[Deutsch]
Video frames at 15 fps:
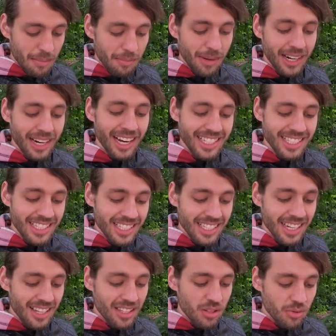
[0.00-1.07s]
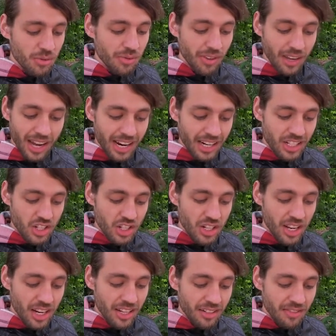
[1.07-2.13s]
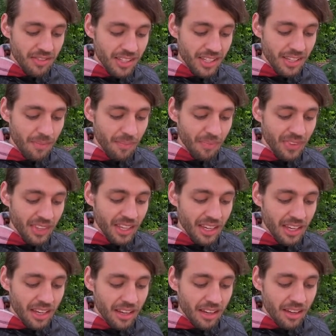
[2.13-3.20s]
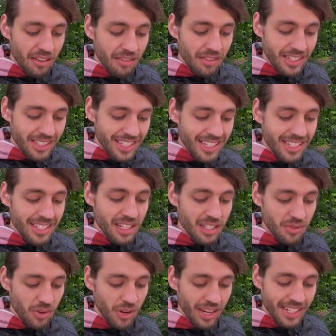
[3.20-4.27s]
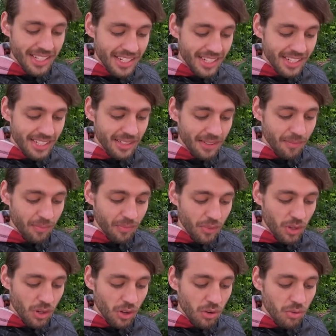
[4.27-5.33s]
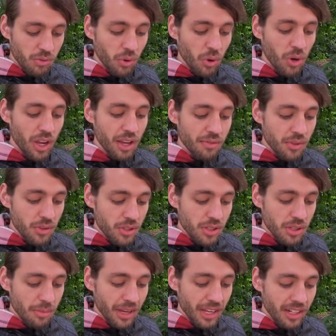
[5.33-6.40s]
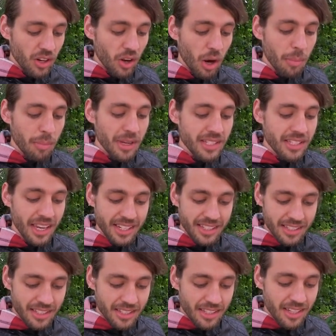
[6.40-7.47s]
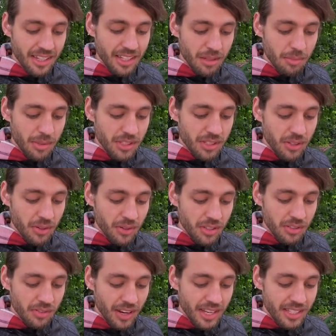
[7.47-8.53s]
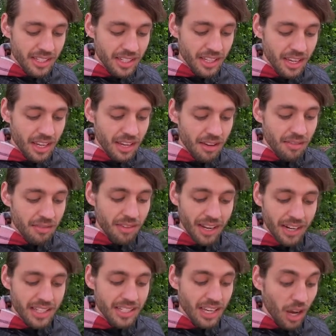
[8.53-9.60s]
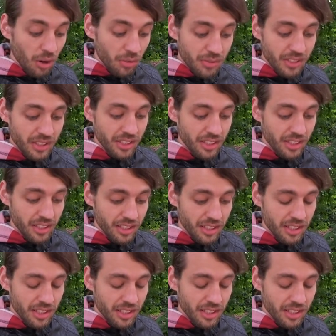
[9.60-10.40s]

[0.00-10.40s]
Man kann sich dazu Fragen stellen wie, was ist das für ein Ding? Woher wüsste man, ob es existiert bzw. wann es auftritt?